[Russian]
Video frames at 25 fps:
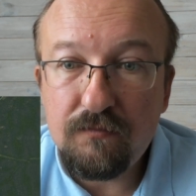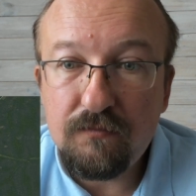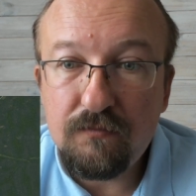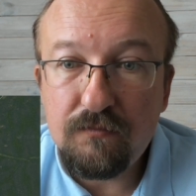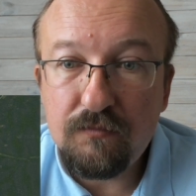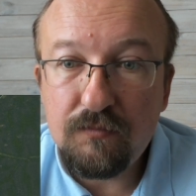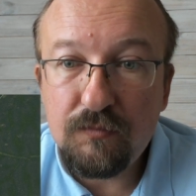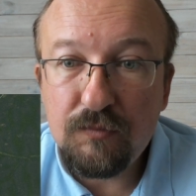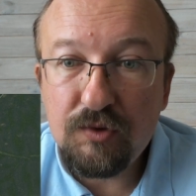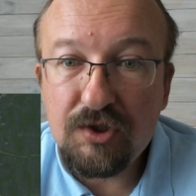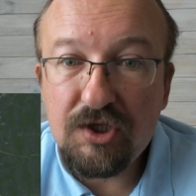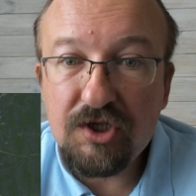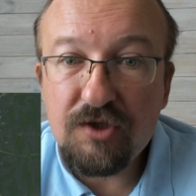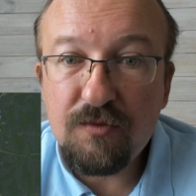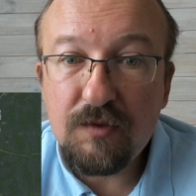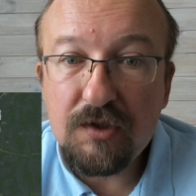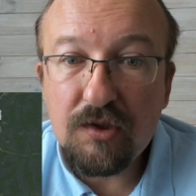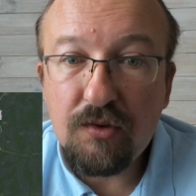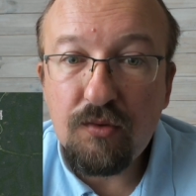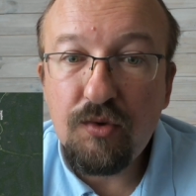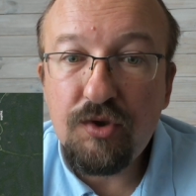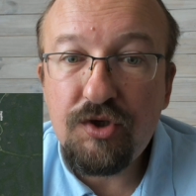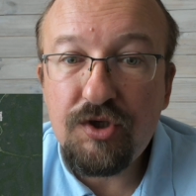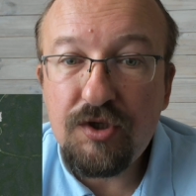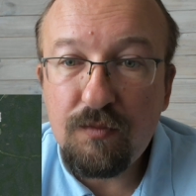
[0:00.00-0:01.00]
ну, скажем
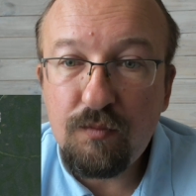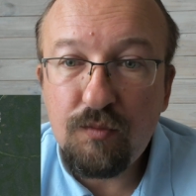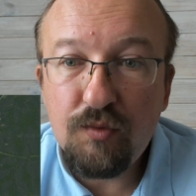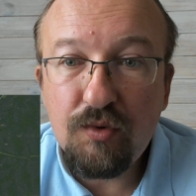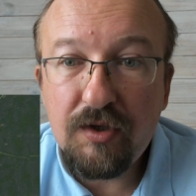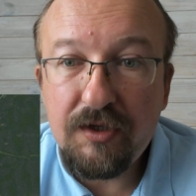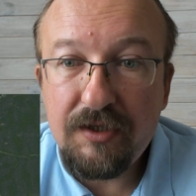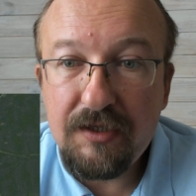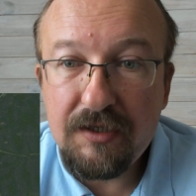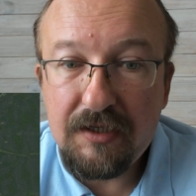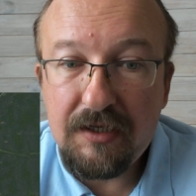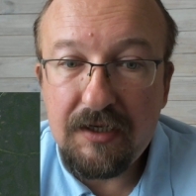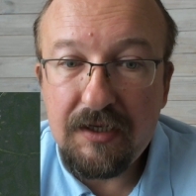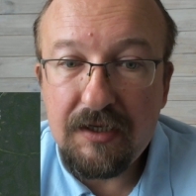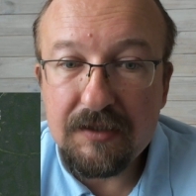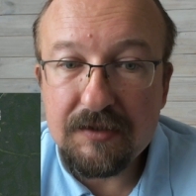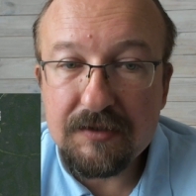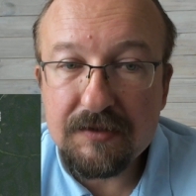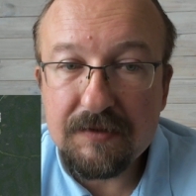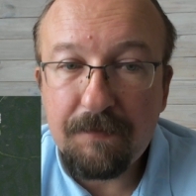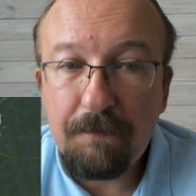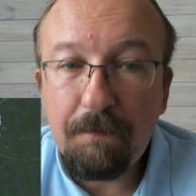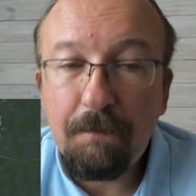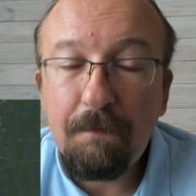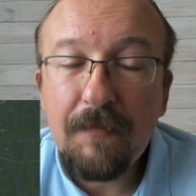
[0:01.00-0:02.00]
так, очень много не
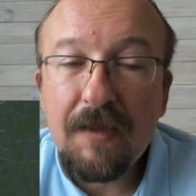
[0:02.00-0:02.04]
клеится.